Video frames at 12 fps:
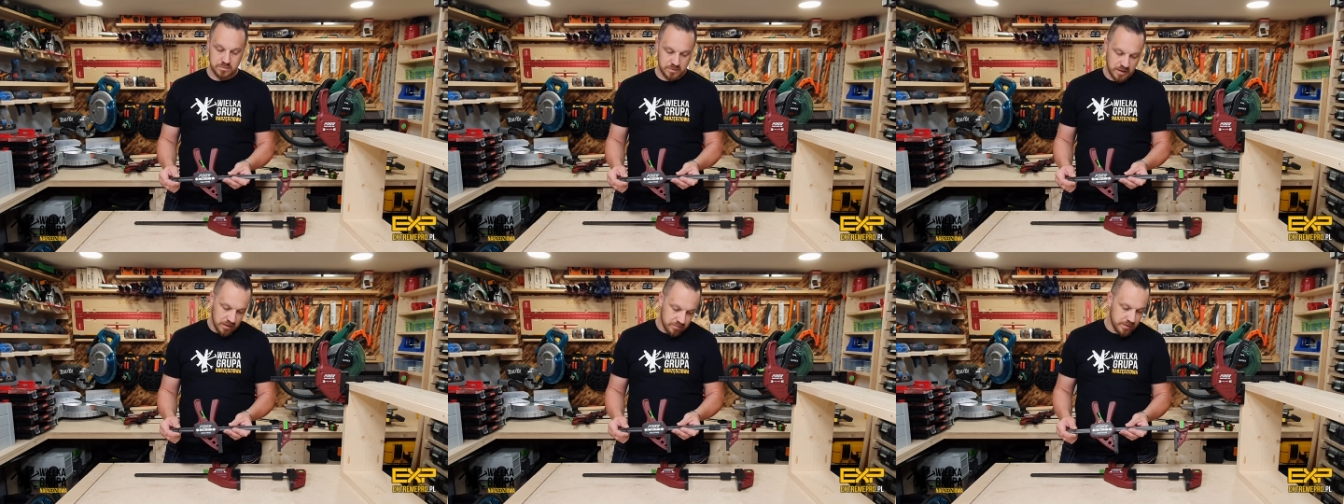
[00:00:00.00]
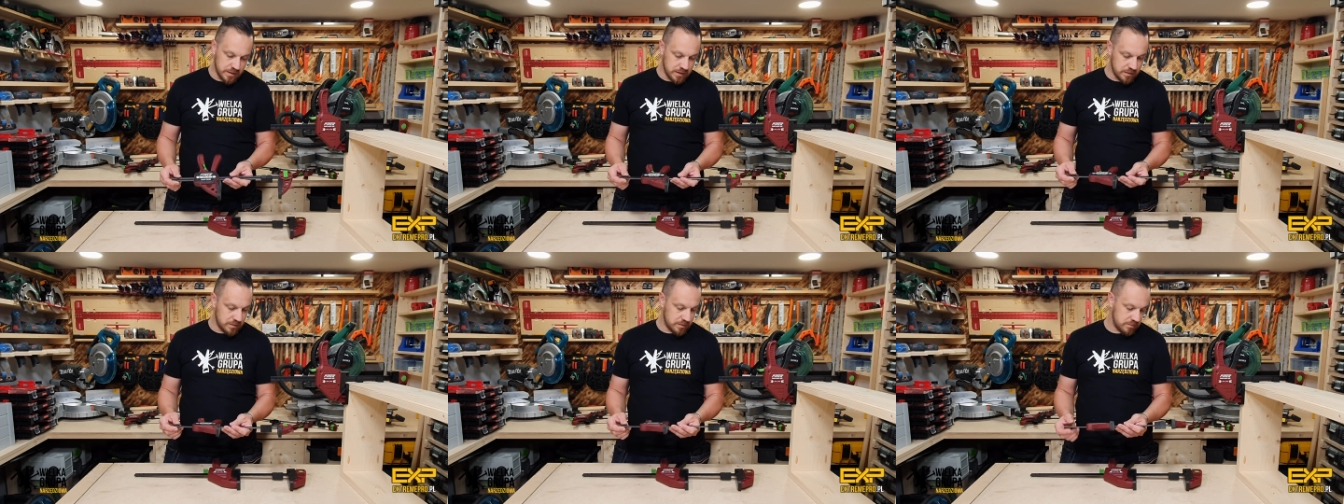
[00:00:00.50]
No, jakby,
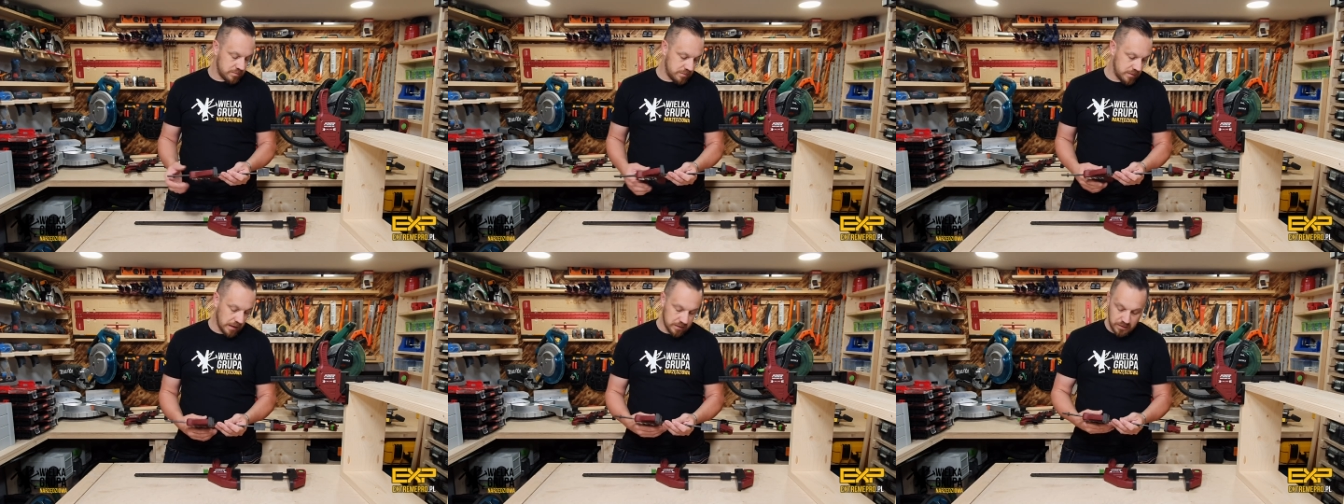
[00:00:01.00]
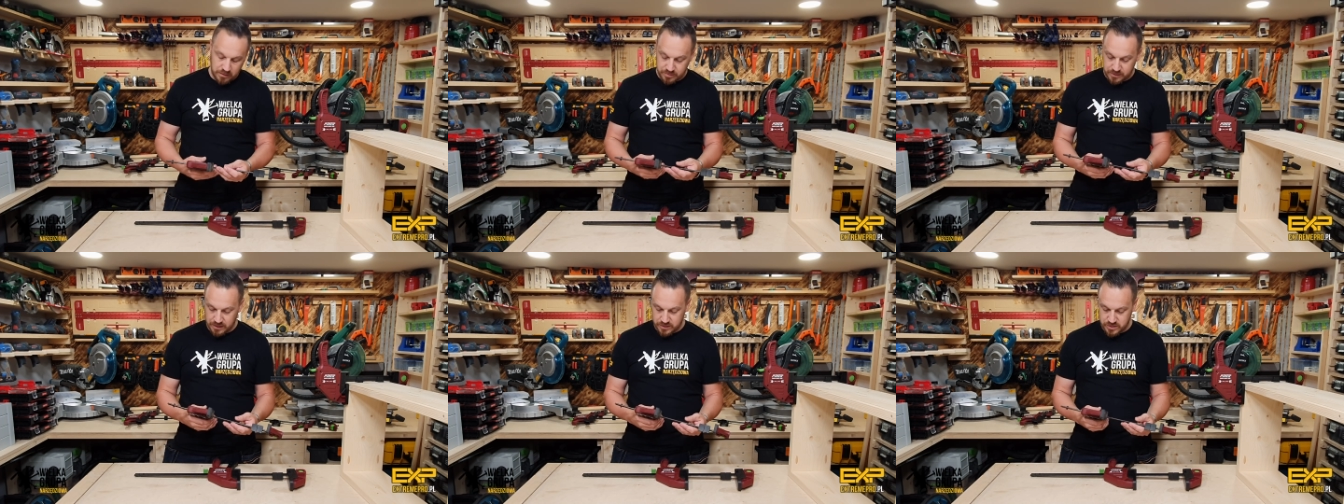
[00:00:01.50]
jak, jakby
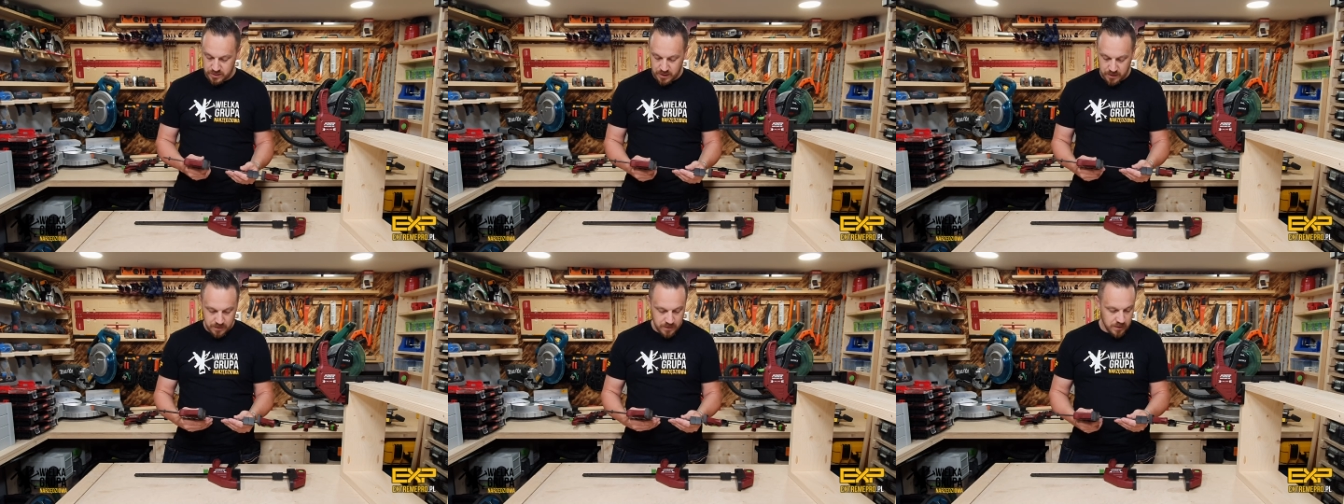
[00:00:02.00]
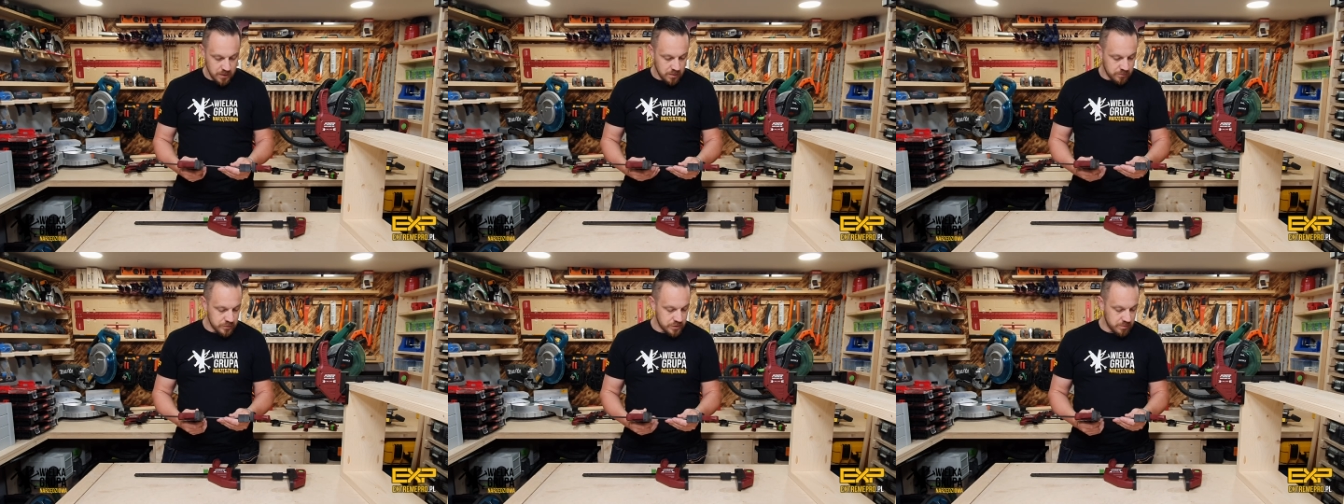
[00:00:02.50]
inaczej, nie?
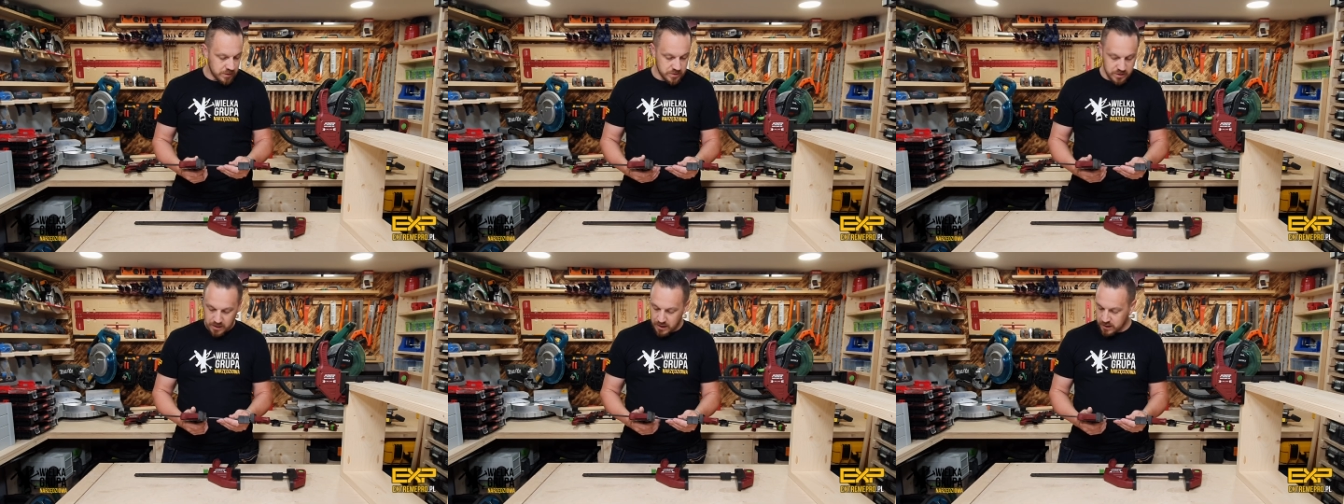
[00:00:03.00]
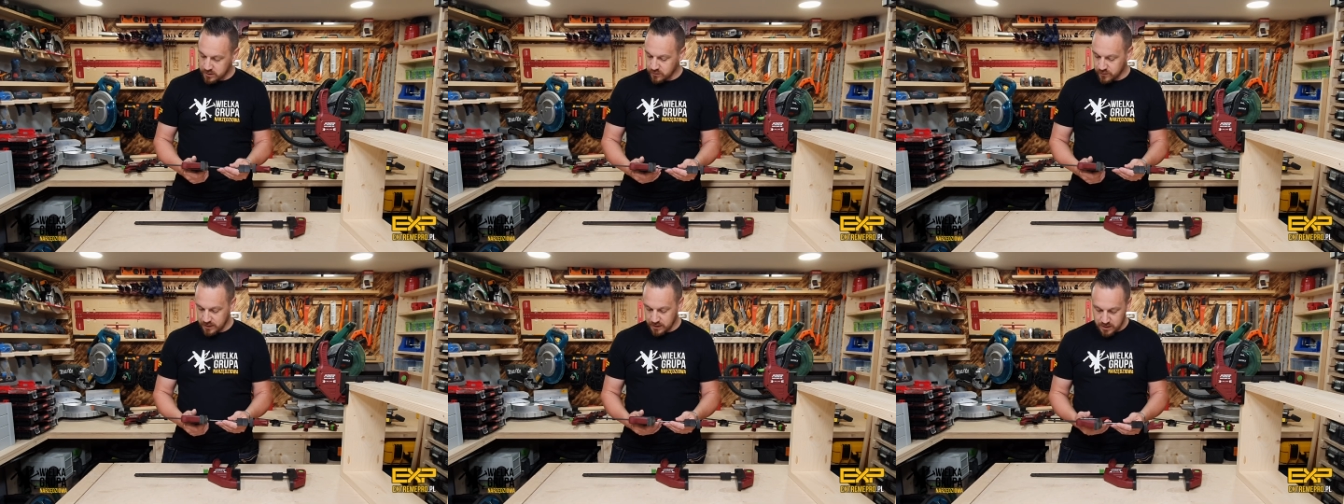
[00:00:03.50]
Musi być
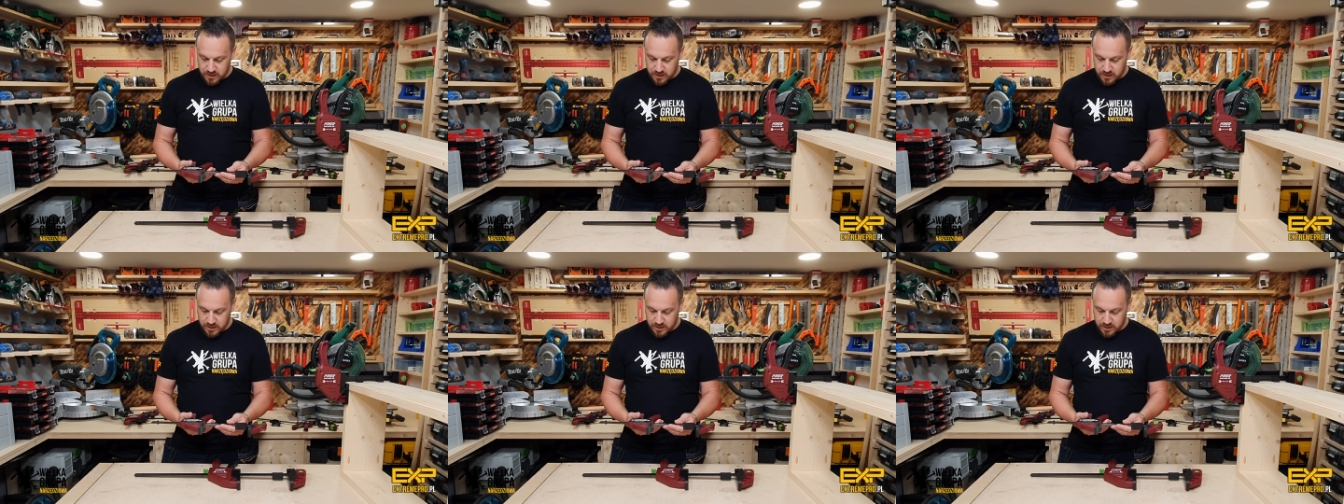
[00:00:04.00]
hartowana.